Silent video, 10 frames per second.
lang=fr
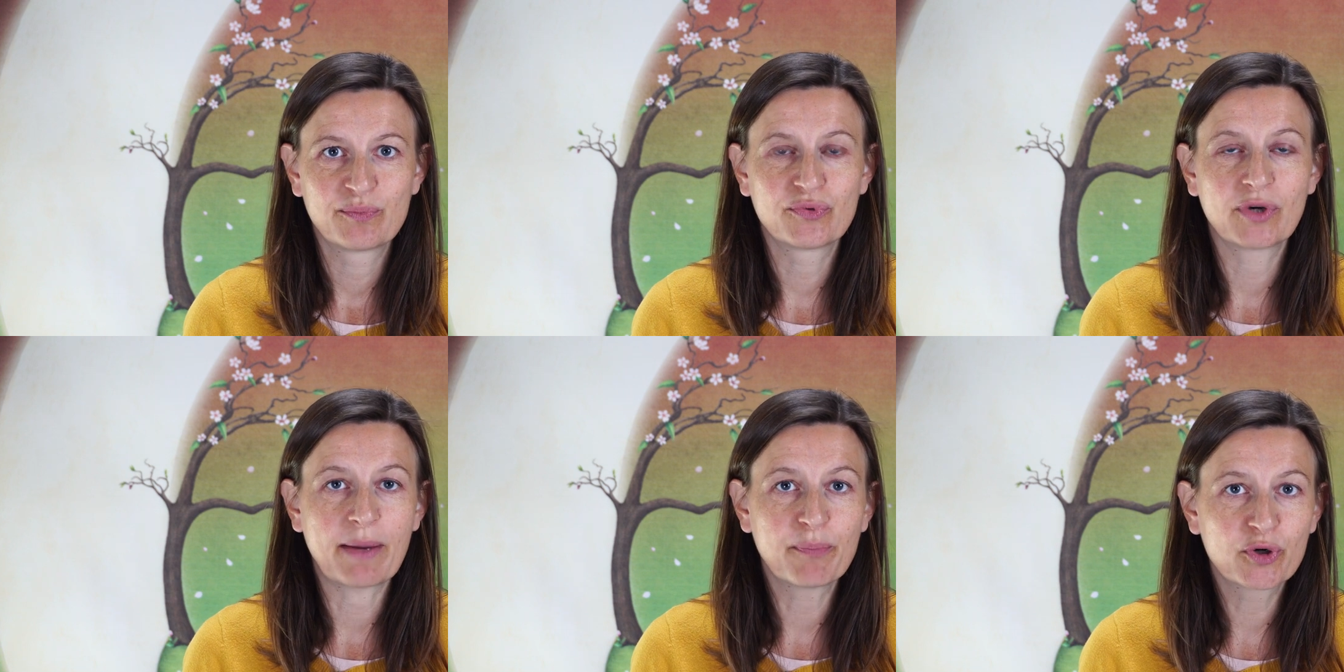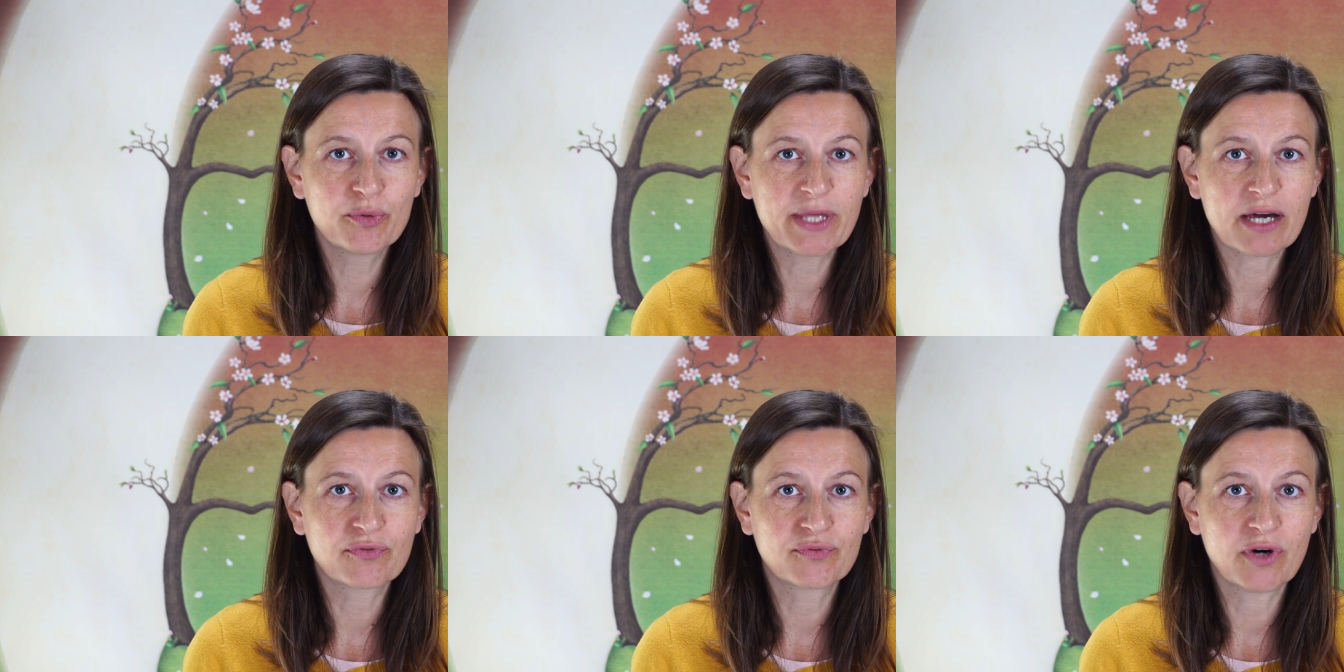Pour la
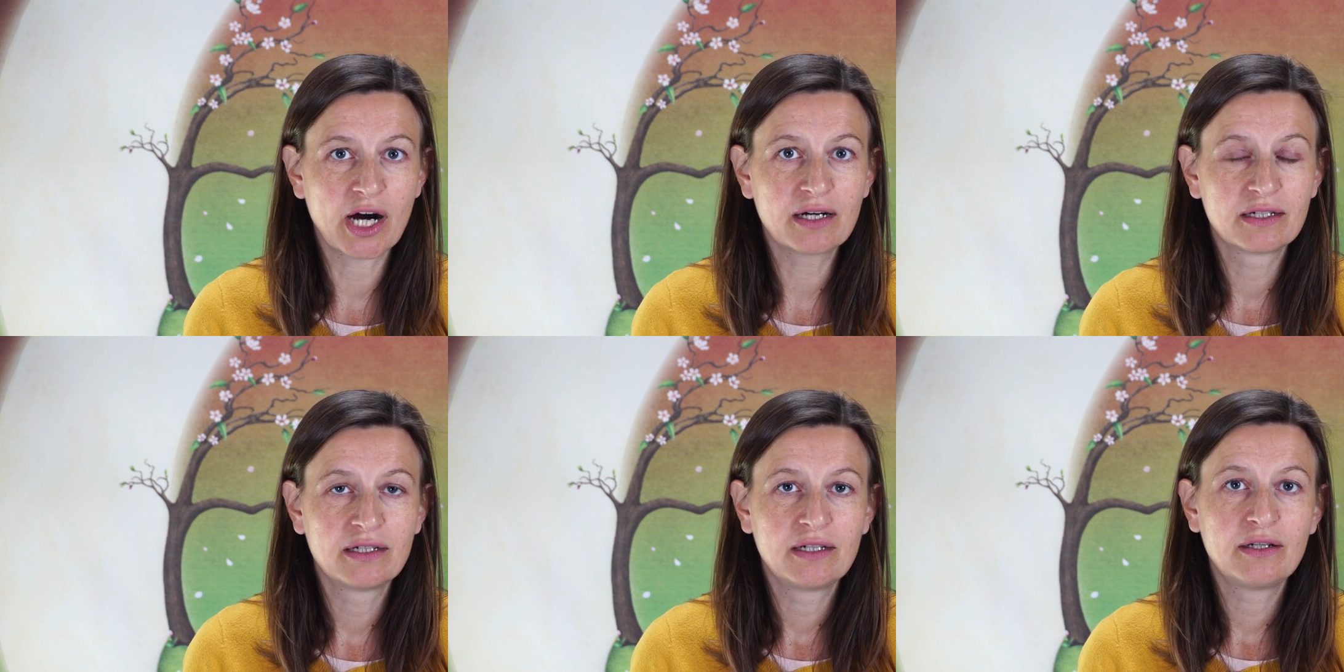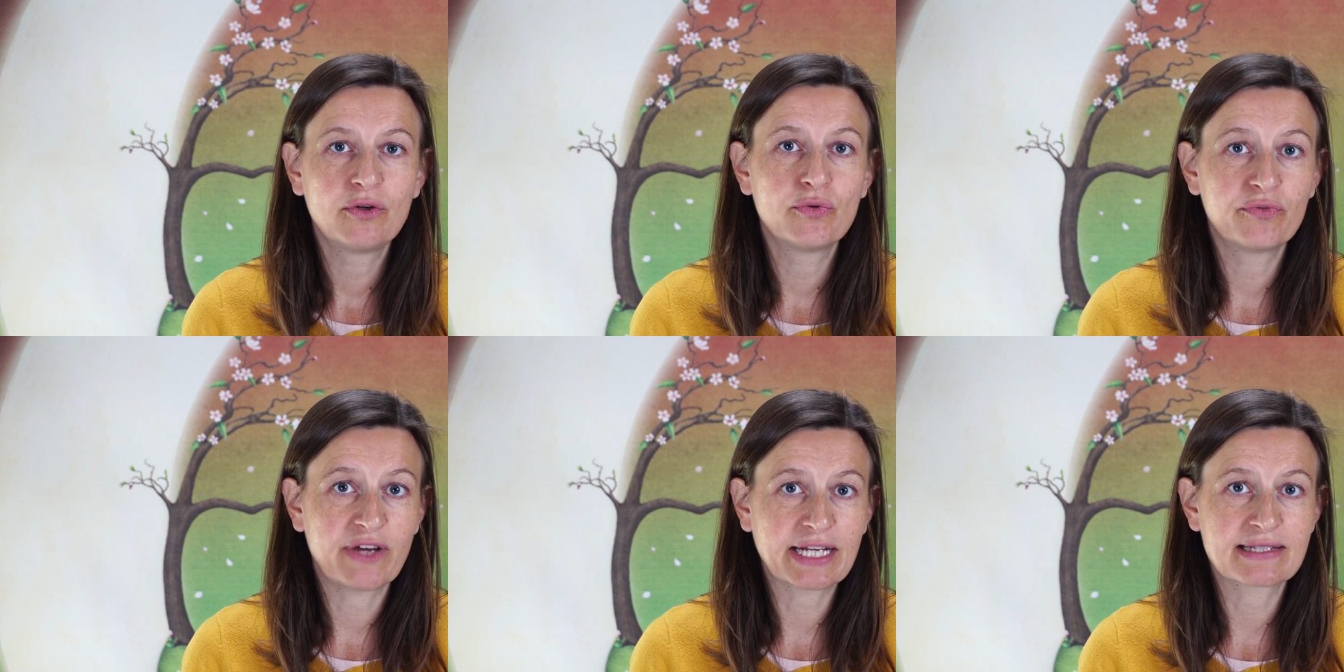première fois, le
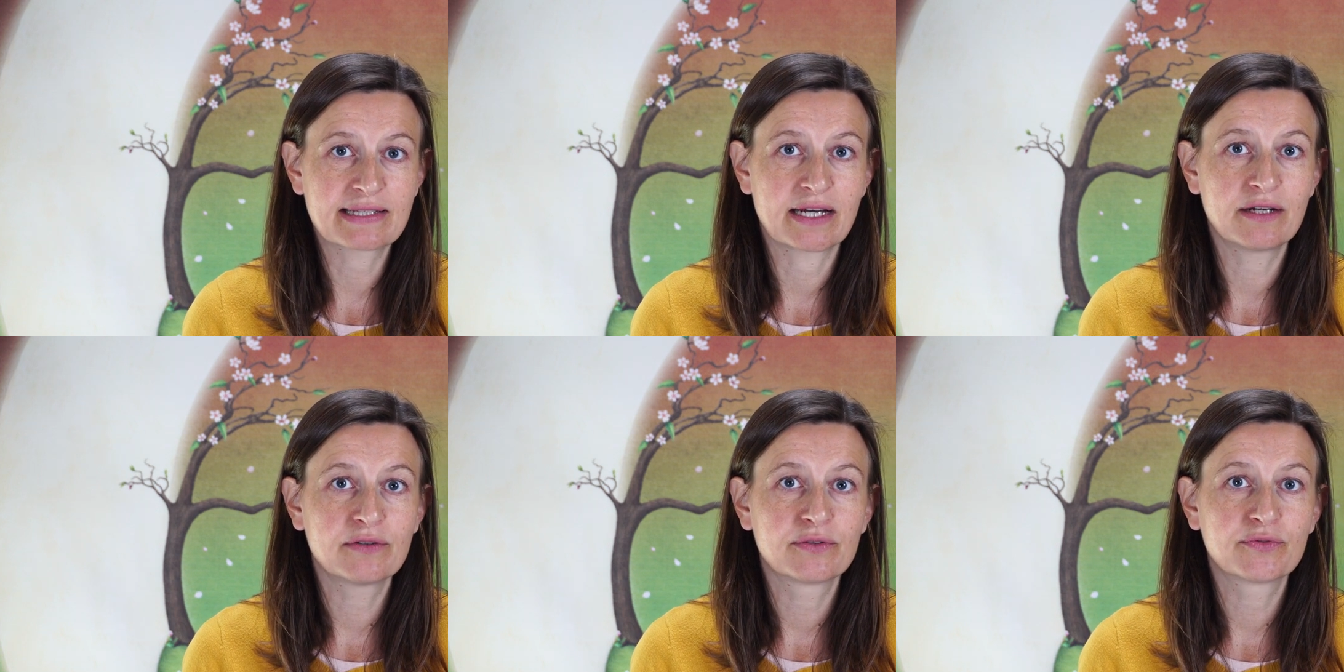vaccin